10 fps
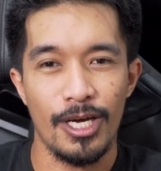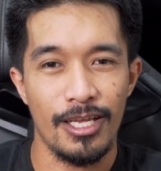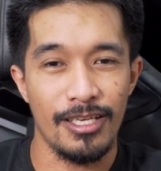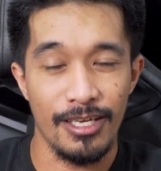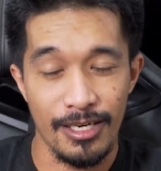
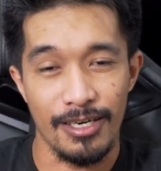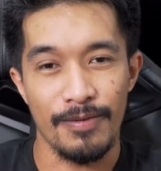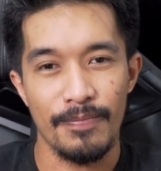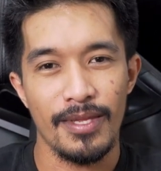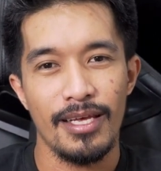And
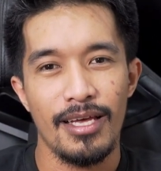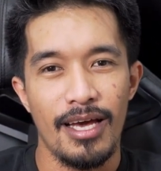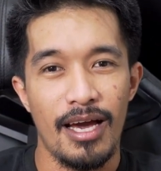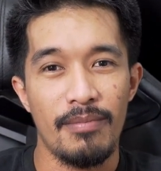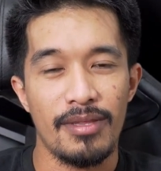here,
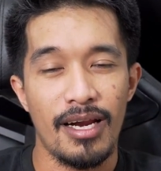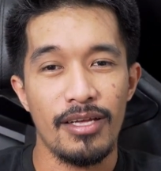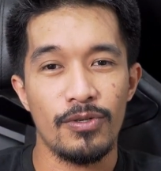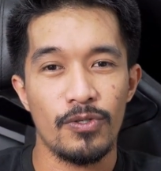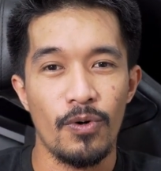I'm
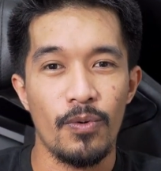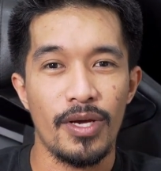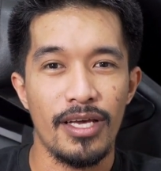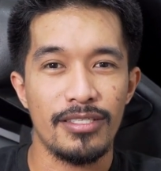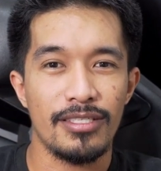trying to
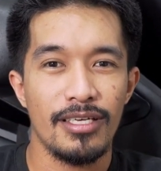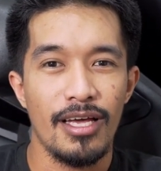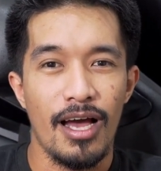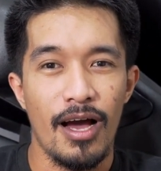showcase